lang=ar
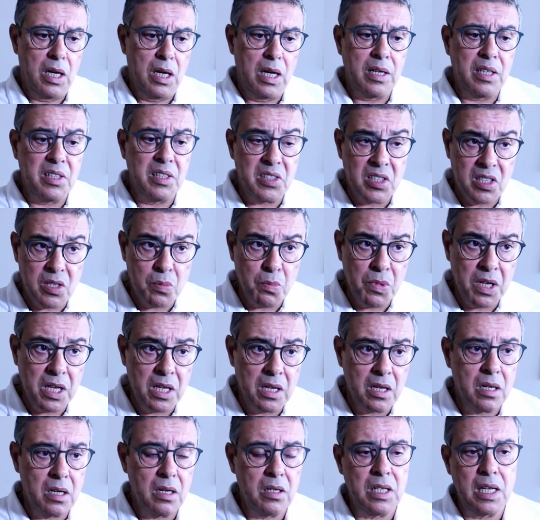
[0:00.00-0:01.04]
يعني
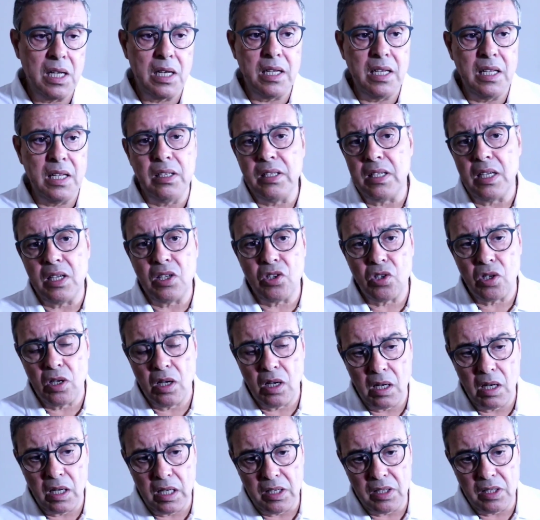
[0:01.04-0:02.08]
التثمين ديال الانتاج
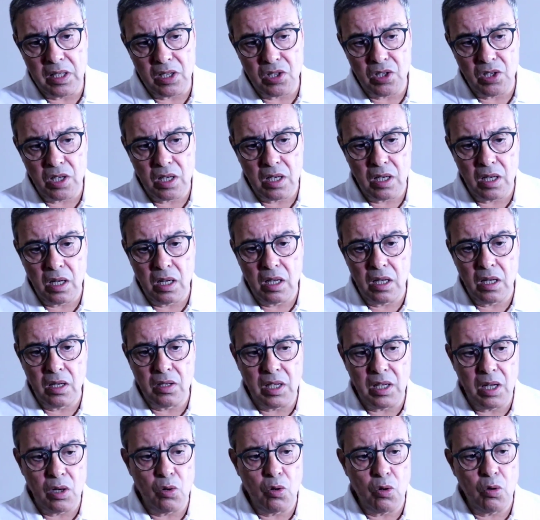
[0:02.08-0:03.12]
الانتاج
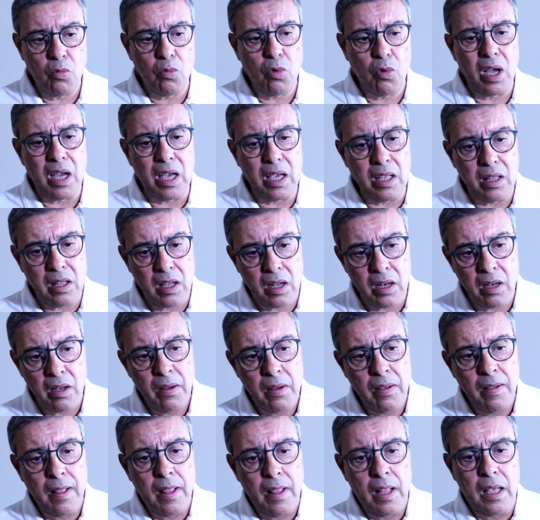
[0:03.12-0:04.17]
ديالهم وايضا
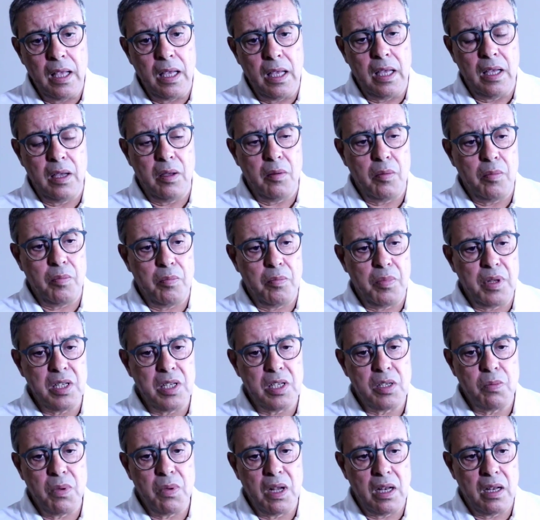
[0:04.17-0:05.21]
آه،
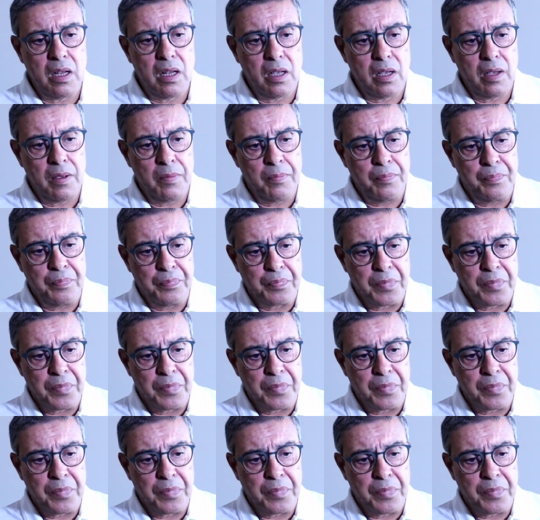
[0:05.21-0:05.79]
بالنسبه ل